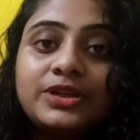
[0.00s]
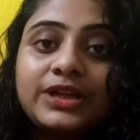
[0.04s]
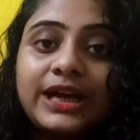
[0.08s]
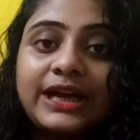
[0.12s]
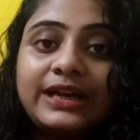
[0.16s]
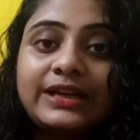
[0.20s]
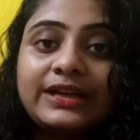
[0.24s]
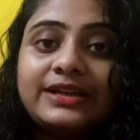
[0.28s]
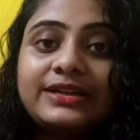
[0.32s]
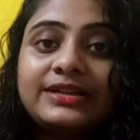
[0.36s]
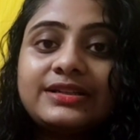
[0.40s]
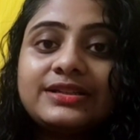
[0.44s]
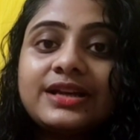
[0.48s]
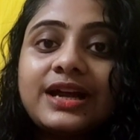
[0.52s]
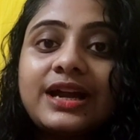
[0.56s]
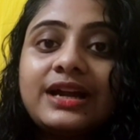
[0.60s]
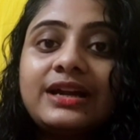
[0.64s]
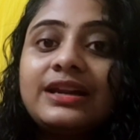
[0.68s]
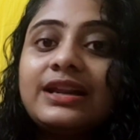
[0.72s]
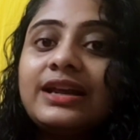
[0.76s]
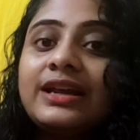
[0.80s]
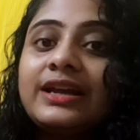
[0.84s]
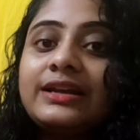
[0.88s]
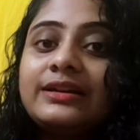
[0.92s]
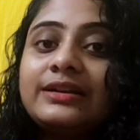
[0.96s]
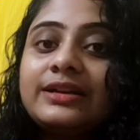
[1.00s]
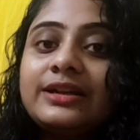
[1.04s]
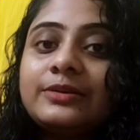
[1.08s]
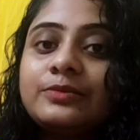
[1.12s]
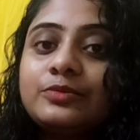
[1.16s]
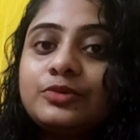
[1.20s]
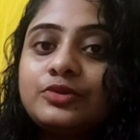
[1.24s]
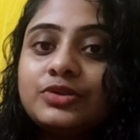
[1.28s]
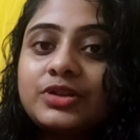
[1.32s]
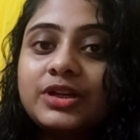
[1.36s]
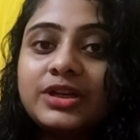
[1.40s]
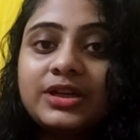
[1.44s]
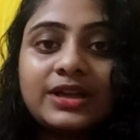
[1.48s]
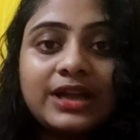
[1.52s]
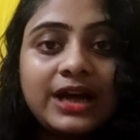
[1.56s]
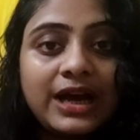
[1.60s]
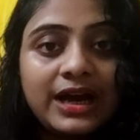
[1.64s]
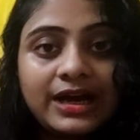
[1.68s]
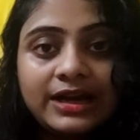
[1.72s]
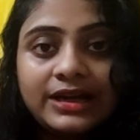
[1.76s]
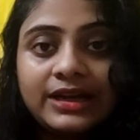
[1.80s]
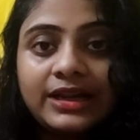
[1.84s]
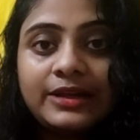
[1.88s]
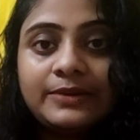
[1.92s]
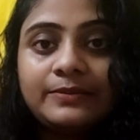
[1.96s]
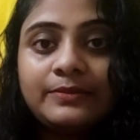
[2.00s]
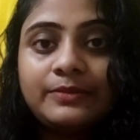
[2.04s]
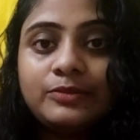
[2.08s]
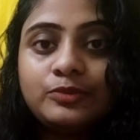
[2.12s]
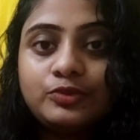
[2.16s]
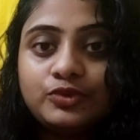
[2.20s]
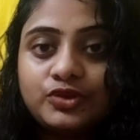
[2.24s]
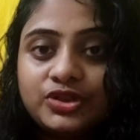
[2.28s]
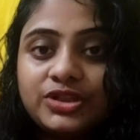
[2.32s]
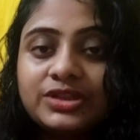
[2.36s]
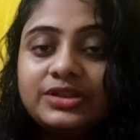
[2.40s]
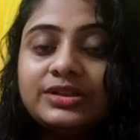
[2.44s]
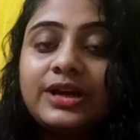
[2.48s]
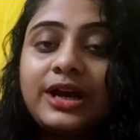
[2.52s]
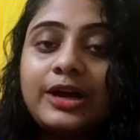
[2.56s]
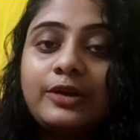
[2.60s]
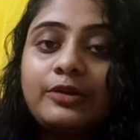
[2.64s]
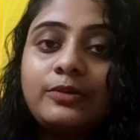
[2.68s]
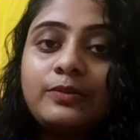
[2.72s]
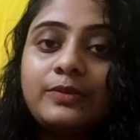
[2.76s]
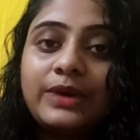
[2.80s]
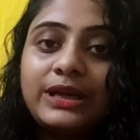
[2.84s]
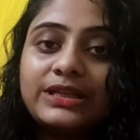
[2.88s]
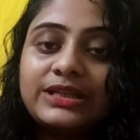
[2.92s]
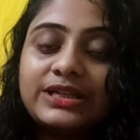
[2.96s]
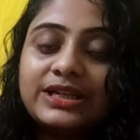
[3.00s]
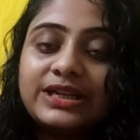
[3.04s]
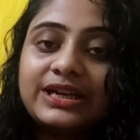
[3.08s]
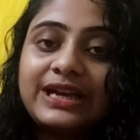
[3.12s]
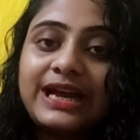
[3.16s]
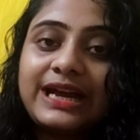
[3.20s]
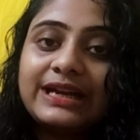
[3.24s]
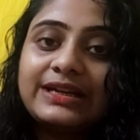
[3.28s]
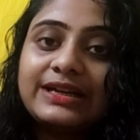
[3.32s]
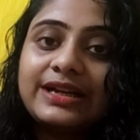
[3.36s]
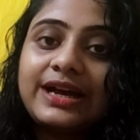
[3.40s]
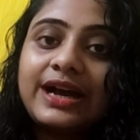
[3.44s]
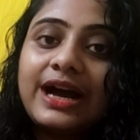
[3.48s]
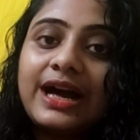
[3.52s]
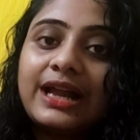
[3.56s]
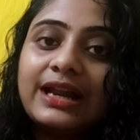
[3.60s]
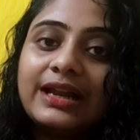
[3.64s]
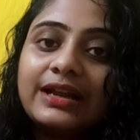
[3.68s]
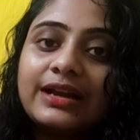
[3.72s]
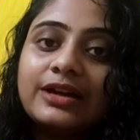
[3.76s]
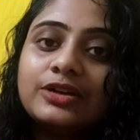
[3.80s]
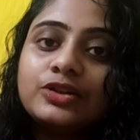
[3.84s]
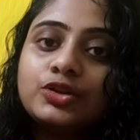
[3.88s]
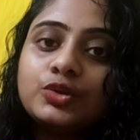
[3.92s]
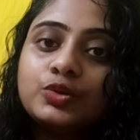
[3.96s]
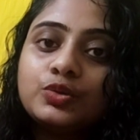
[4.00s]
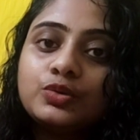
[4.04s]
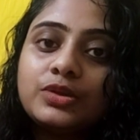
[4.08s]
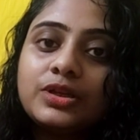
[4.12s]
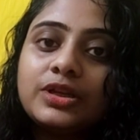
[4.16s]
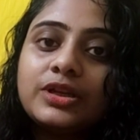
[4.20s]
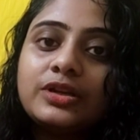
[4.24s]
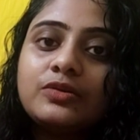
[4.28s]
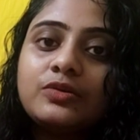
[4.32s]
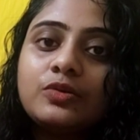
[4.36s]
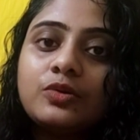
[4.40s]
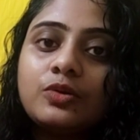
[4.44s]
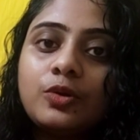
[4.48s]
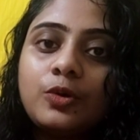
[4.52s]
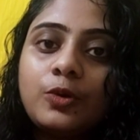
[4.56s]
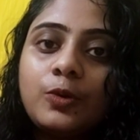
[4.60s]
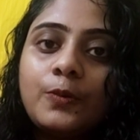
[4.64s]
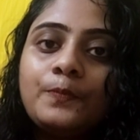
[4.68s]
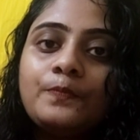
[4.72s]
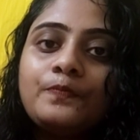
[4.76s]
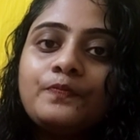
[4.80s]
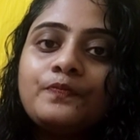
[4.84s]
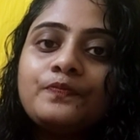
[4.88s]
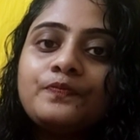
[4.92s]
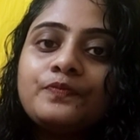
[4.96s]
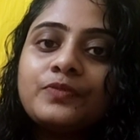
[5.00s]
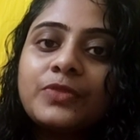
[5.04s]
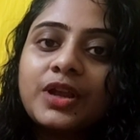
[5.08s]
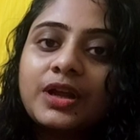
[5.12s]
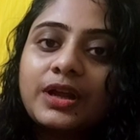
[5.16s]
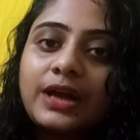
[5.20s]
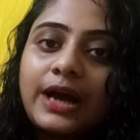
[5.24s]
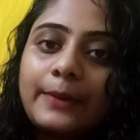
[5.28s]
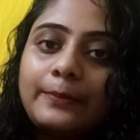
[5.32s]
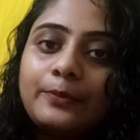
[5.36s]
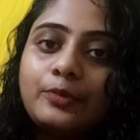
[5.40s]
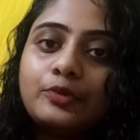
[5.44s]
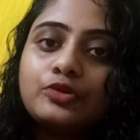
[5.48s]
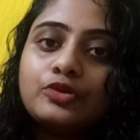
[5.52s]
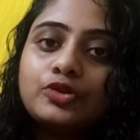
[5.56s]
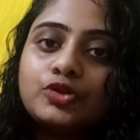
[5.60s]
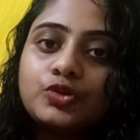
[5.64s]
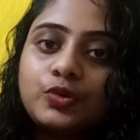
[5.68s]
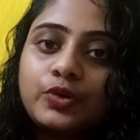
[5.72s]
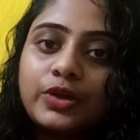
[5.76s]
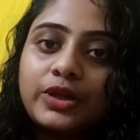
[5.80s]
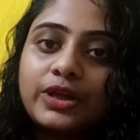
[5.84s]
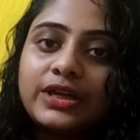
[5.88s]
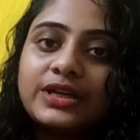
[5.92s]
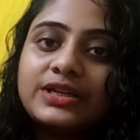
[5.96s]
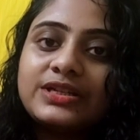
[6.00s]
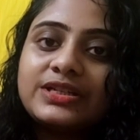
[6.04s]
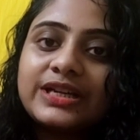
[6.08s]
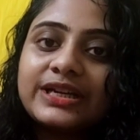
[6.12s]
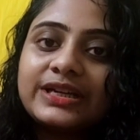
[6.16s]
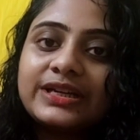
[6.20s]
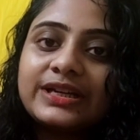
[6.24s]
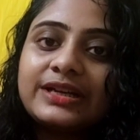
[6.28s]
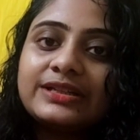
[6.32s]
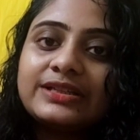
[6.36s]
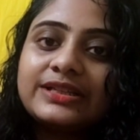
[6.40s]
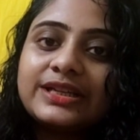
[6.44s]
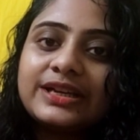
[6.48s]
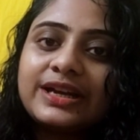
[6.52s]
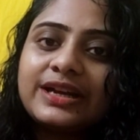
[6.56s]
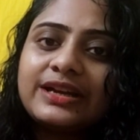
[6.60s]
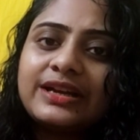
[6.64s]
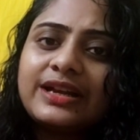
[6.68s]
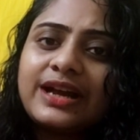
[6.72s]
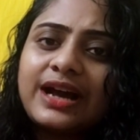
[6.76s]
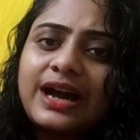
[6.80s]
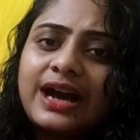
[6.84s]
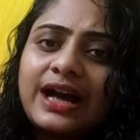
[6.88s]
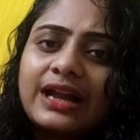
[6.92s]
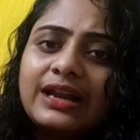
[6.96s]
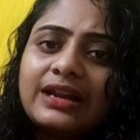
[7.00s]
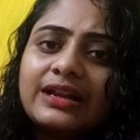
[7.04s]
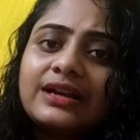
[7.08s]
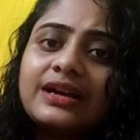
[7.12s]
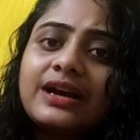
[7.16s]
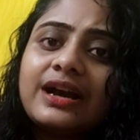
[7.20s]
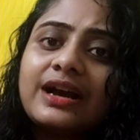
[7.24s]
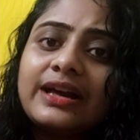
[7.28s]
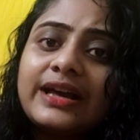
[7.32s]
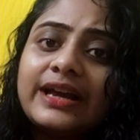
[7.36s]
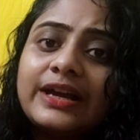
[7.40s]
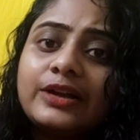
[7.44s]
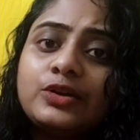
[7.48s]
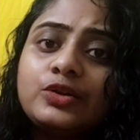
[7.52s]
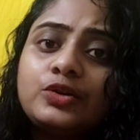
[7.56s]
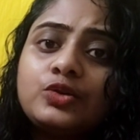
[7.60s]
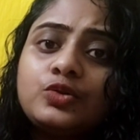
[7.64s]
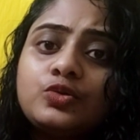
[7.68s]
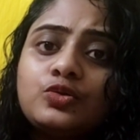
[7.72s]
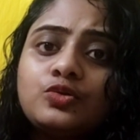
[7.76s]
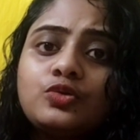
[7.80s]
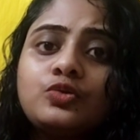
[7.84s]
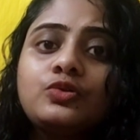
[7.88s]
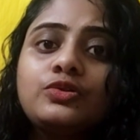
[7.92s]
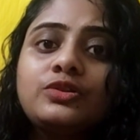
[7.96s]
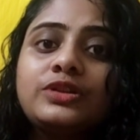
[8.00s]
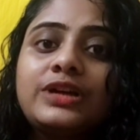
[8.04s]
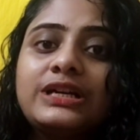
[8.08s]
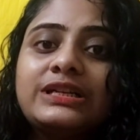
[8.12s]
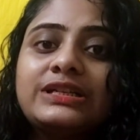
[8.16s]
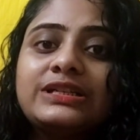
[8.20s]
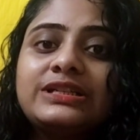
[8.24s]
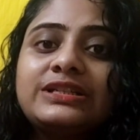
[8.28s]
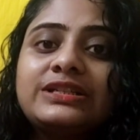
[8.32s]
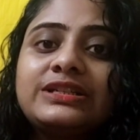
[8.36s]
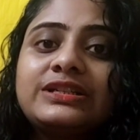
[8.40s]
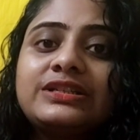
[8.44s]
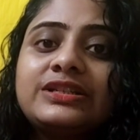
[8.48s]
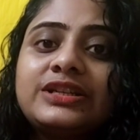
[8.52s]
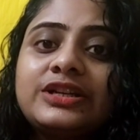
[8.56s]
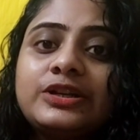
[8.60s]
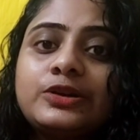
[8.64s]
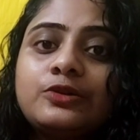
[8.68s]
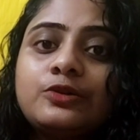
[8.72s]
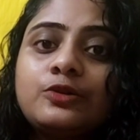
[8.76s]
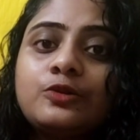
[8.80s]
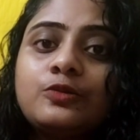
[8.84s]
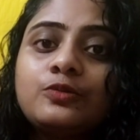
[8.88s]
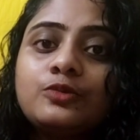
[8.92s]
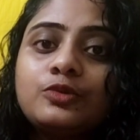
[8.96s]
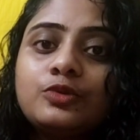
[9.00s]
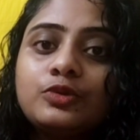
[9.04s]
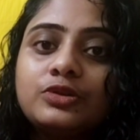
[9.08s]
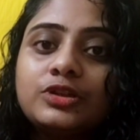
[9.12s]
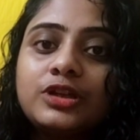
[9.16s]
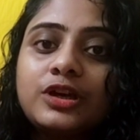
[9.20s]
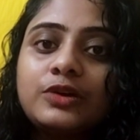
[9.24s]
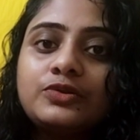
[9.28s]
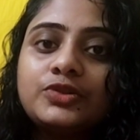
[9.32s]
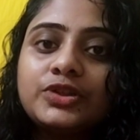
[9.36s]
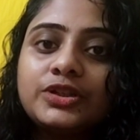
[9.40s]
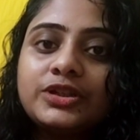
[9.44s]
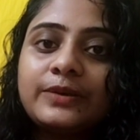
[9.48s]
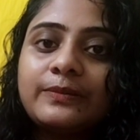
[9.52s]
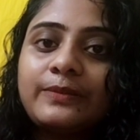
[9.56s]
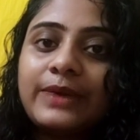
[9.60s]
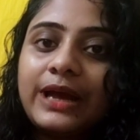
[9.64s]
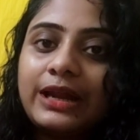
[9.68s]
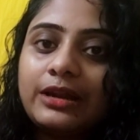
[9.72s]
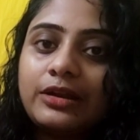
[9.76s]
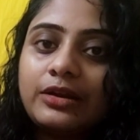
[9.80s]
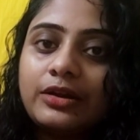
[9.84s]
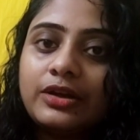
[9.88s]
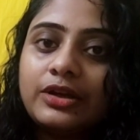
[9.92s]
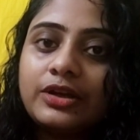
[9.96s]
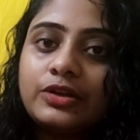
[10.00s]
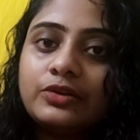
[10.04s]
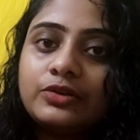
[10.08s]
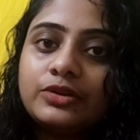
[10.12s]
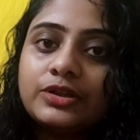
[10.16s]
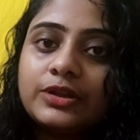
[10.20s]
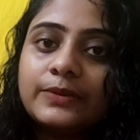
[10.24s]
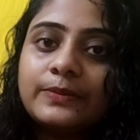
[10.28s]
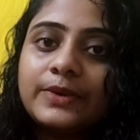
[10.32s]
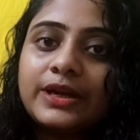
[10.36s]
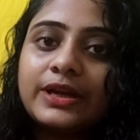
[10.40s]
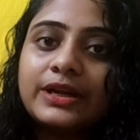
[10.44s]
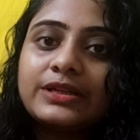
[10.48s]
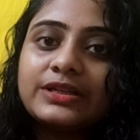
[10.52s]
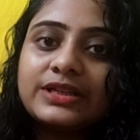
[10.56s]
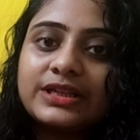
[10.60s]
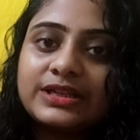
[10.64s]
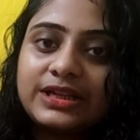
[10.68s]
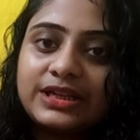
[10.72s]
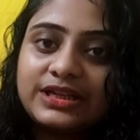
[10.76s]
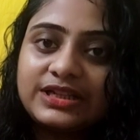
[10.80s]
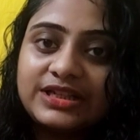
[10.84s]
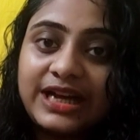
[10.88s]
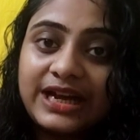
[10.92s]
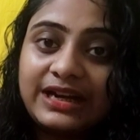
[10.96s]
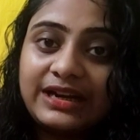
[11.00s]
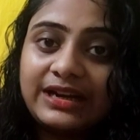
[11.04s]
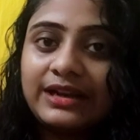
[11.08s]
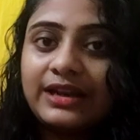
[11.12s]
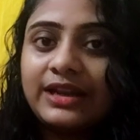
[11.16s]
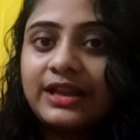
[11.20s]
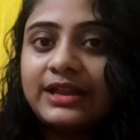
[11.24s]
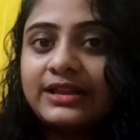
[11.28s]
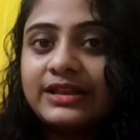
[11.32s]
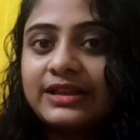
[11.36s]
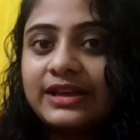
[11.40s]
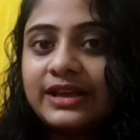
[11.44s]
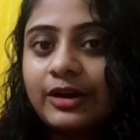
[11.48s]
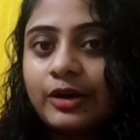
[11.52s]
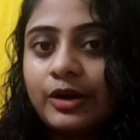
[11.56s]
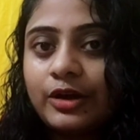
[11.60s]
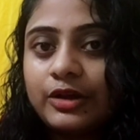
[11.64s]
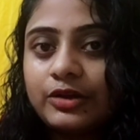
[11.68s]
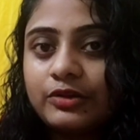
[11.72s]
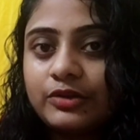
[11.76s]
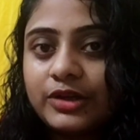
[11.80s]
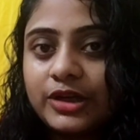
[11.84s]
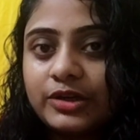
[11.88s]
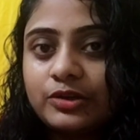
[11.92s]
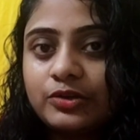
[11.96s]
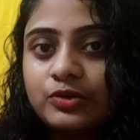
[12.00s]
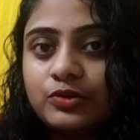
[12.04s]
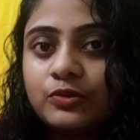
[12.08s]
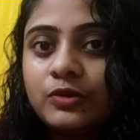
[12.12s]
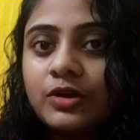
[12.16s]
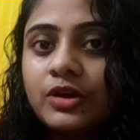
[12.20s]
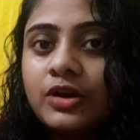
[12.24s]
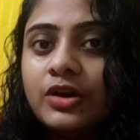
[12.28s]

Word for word: ডাইরেক্ট সানলাইটের মধ্যে না আনাই উচিত কারণ বাচ্চাকে একটা হালকা সুতির কোনো কাপড় জড়িয়ে সেটা যেখানে হালকা একটু রোদ আসছে সেরকম কোথাও সেটা ব্যালকানি হতে পারে সেটা জানালা দিয়ে হয়তো একটু